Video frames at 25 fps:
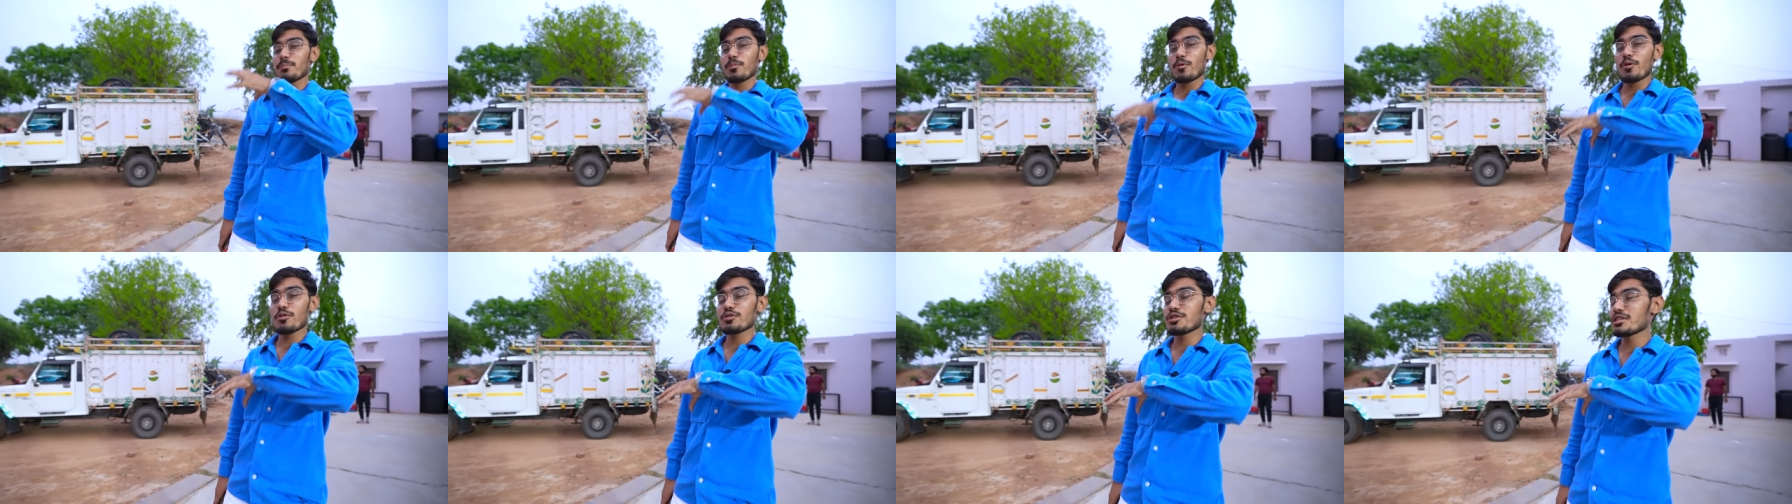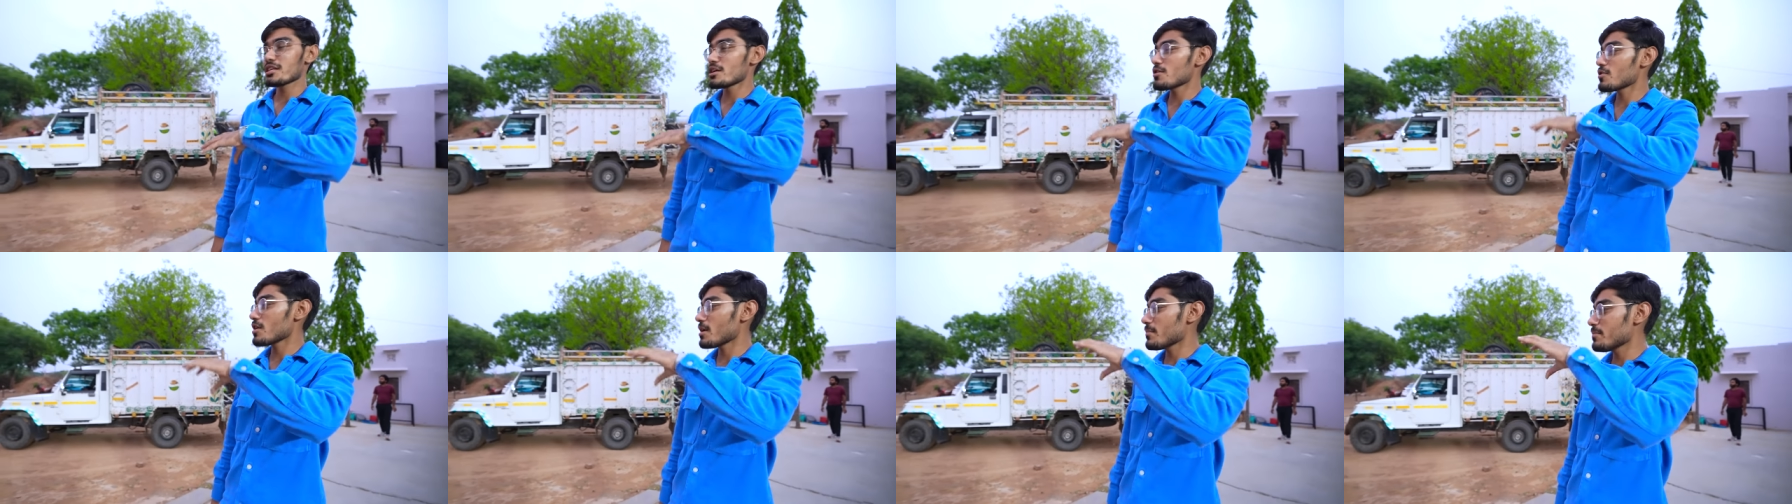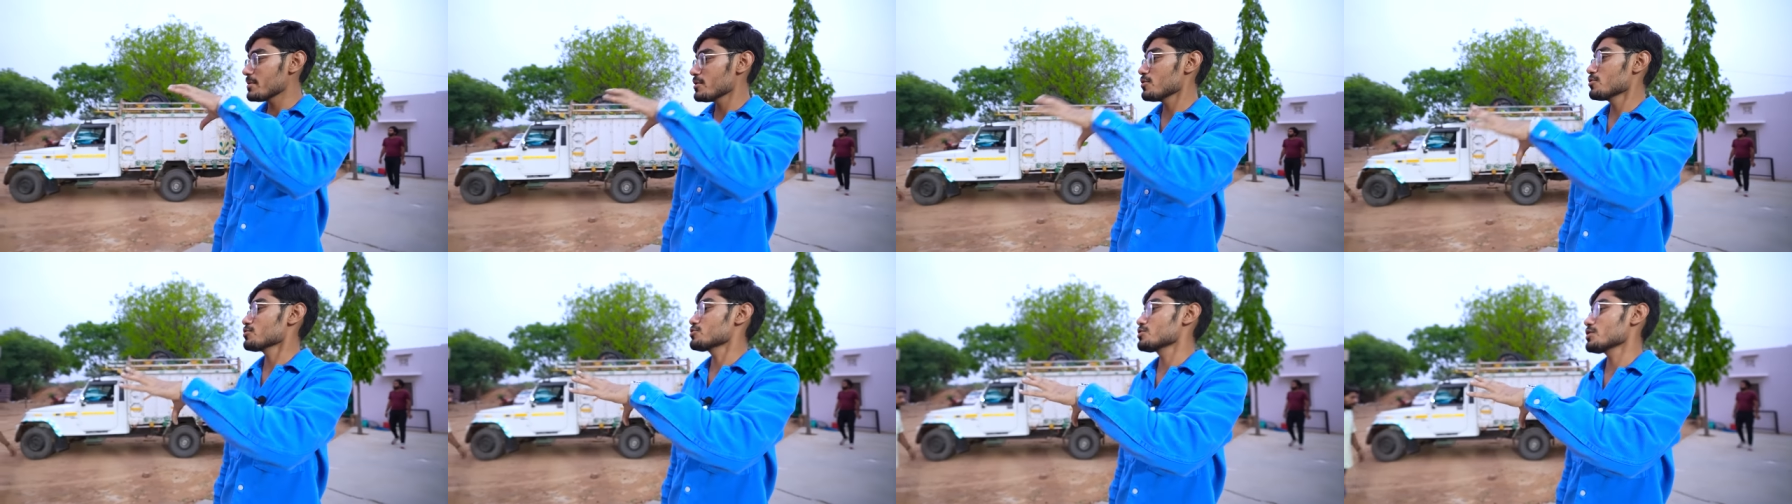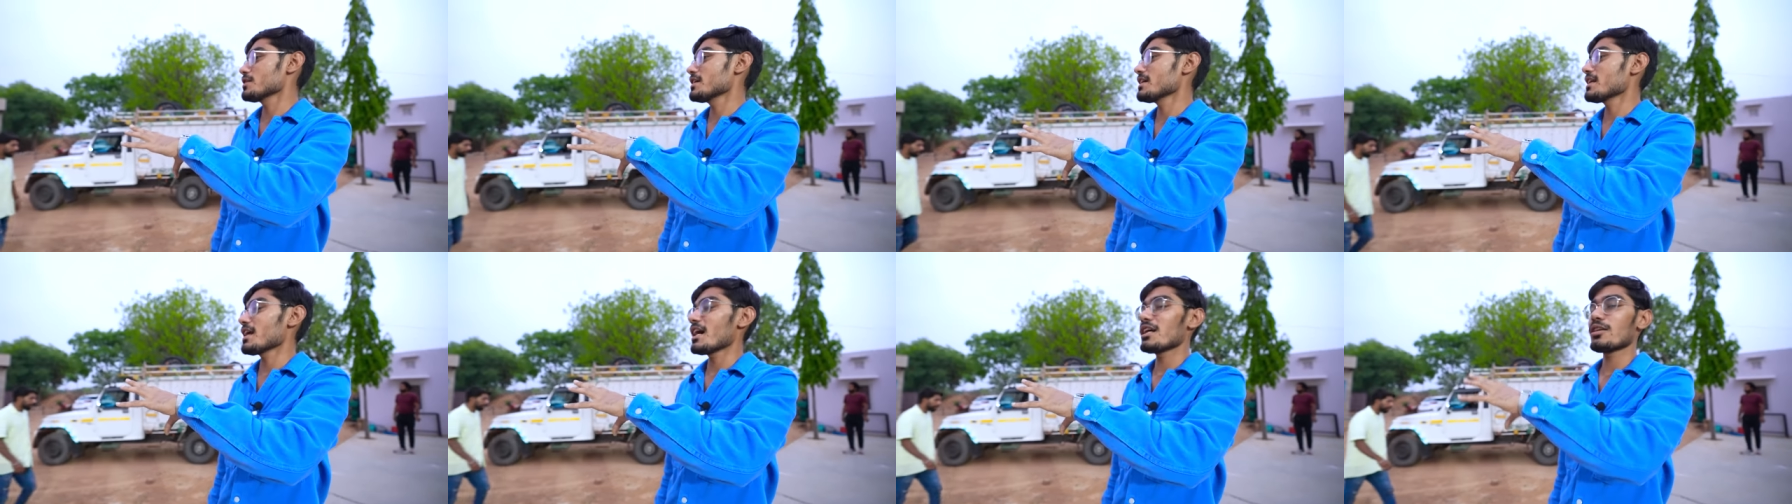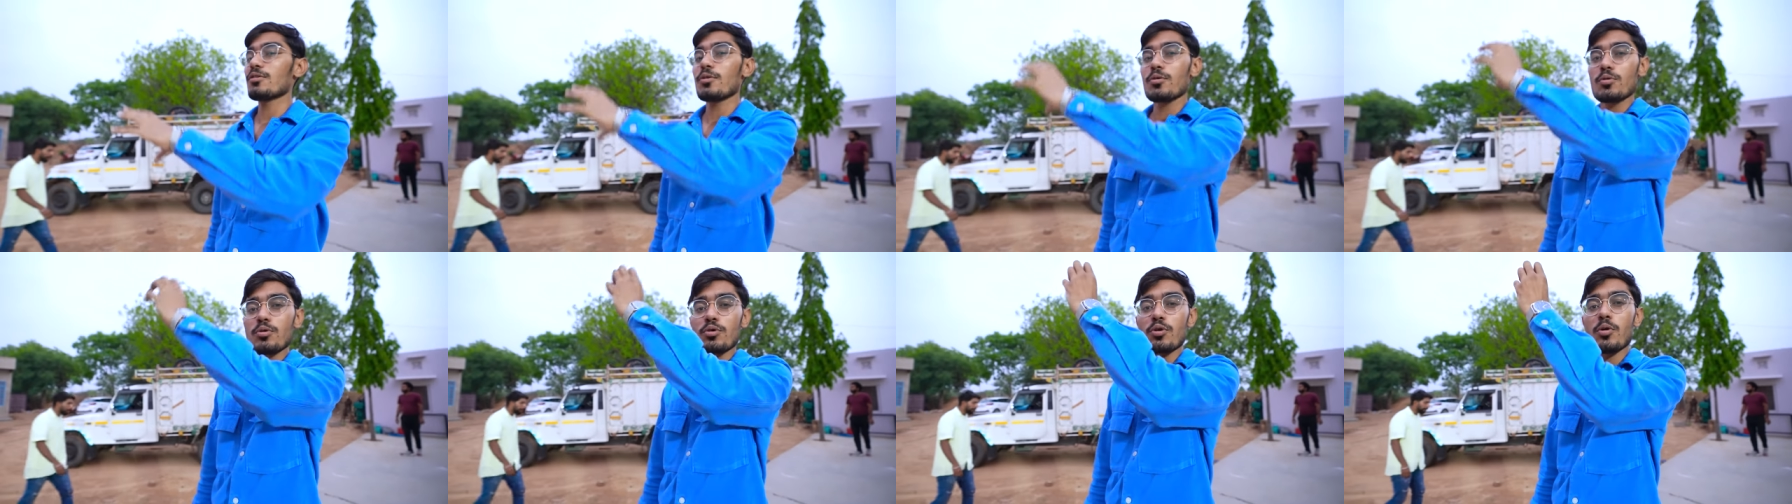पहुंचे और अभी हो चुकी है रात
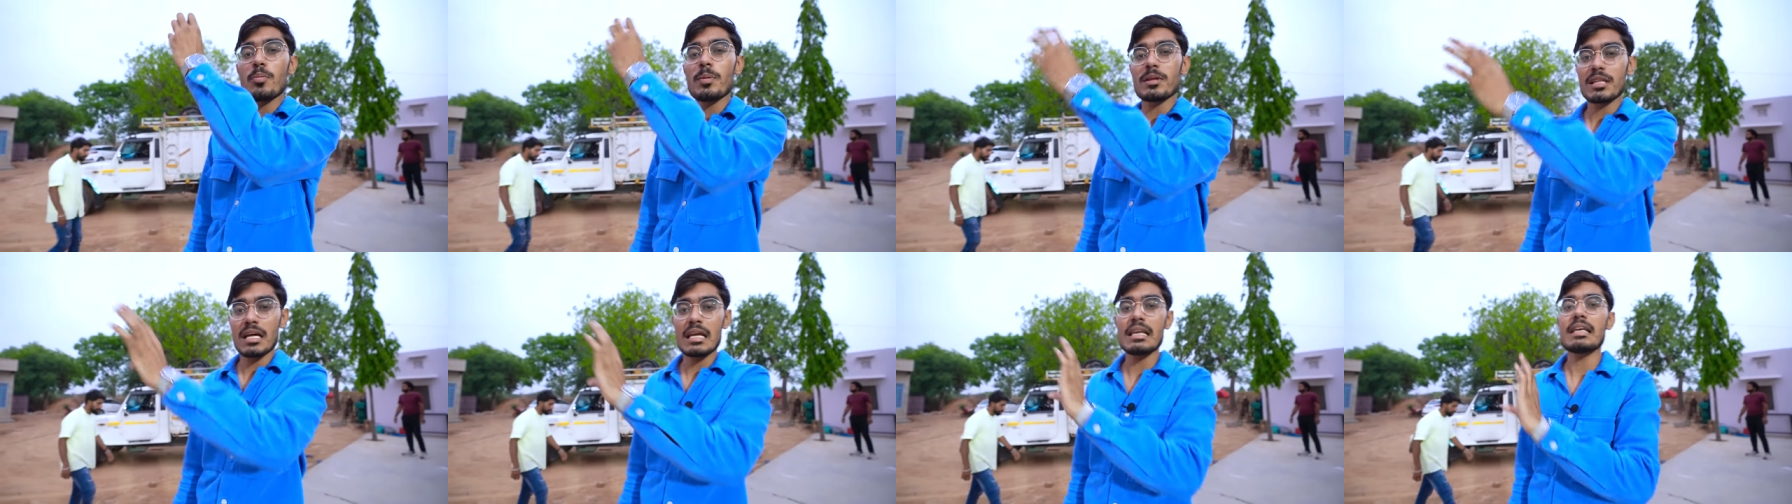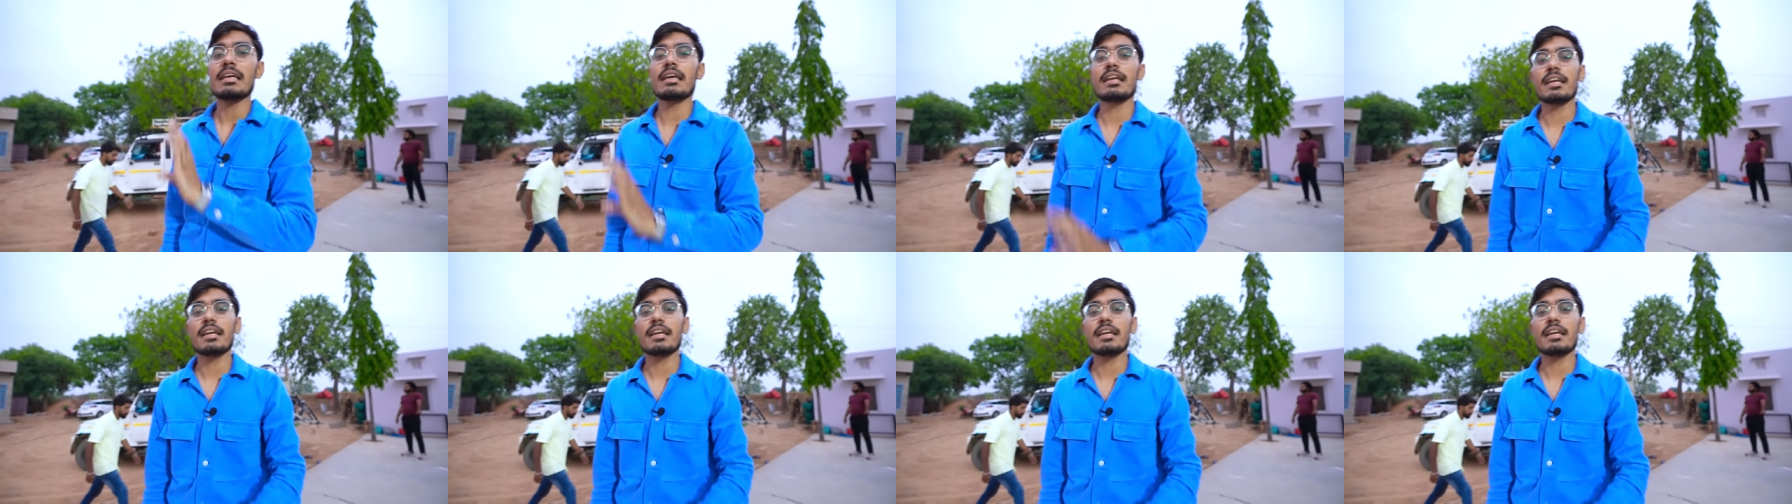और उनको पता नहीं